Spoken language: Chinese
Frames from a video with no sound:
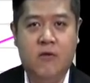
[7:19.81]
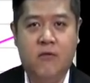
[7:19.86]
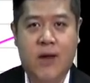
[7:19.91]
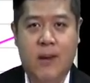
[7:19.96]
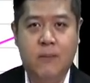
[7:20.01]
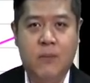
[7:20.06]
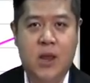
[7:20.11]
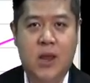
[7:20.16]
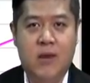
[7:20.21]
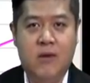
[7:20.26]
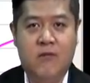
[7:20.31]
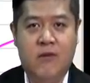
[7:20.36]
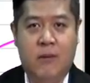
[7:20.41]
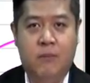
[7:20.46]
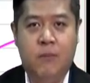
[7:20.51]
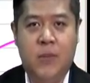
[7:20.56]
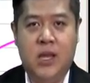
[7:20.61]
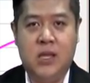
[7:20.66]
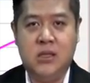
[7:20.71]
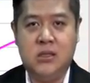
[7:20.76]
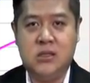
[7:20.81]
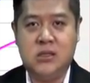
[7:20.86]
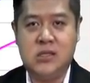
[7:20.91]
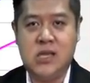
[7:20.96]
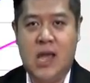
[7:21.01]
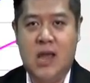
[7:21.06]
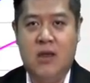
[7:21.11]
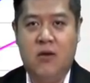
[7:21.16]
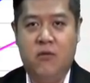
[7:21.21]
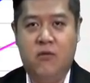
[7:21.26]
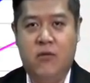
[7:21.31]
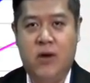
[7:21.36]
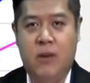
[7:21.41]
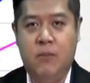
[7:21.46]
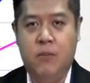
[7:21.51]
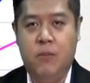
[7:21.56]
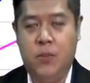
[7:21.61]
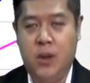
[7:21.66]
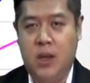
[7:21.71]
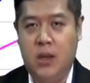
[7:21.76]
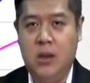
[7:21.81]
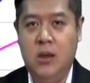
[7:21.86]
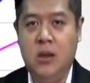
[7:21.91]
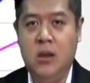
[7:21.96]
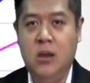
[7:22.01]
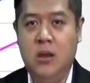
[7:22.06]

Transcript: 翻倍、翻倍再翻倍。